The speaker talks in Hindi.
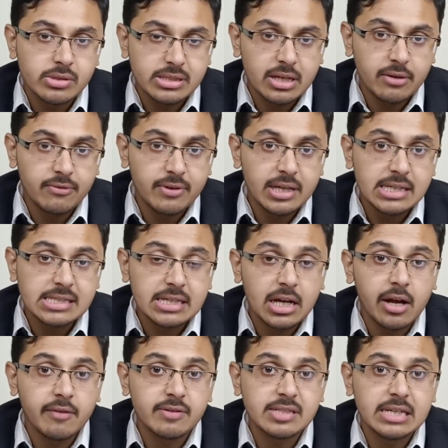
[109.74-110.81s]
उसका फेस
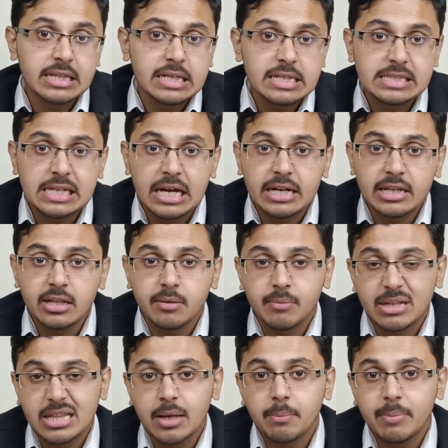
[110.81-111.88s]
काफ़ी ज़्यादा जार
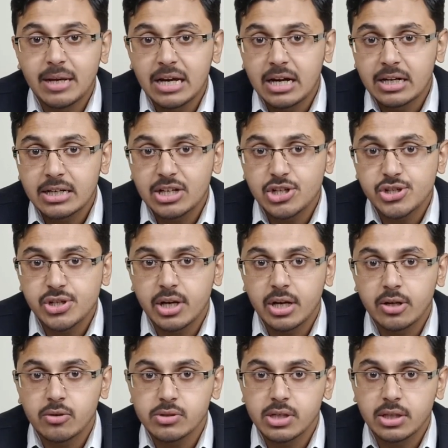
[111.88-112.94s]
मतलब पिलाट का
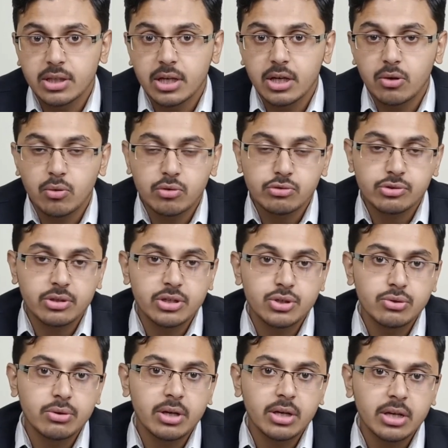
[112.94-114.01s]
शिकार हो जाता है और उसका
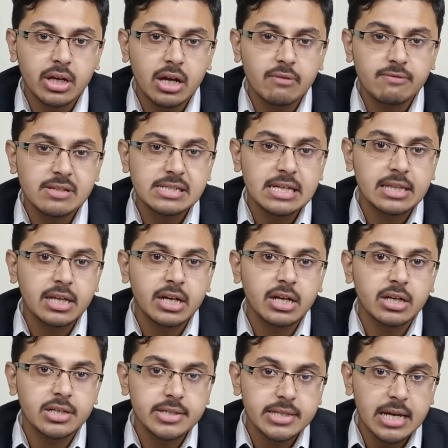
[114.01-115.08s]
यूरन काफ़ी ज़्यादा
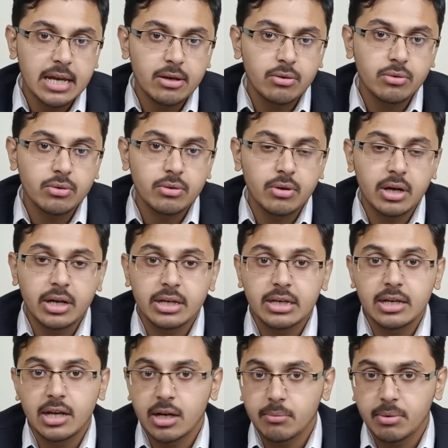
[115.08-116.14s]
येलो
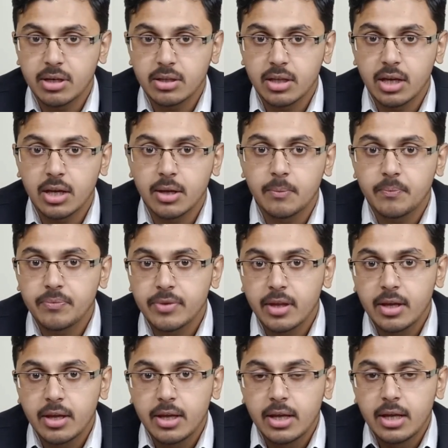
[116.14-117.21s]
आने लग पड़ता है
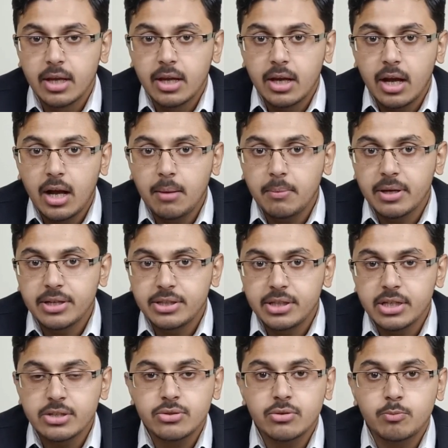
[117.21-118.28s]
अब
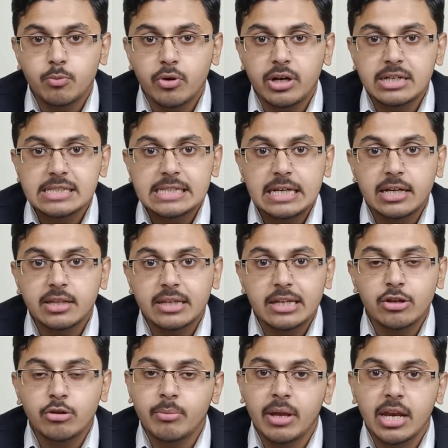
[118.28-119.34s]
ये जो पॉइंट्स हैं
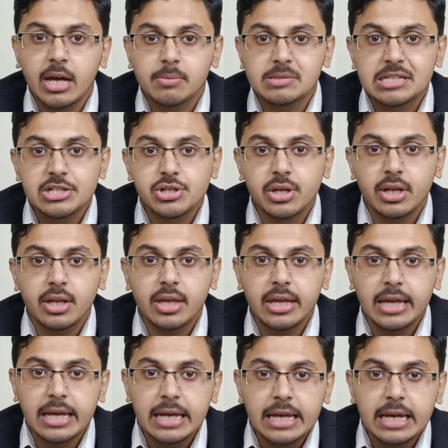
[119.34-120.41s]
तीनों मैंने आपसे शेयर
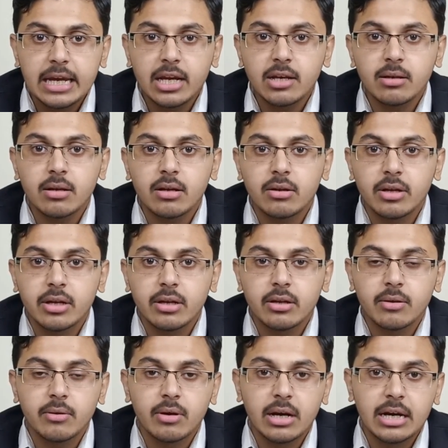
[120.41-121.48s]
किए हैं इनके
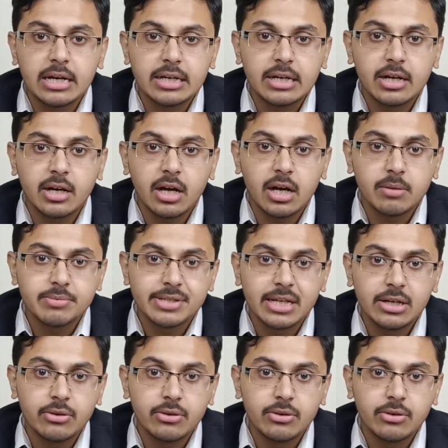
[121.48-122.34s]
रिलेटेड आप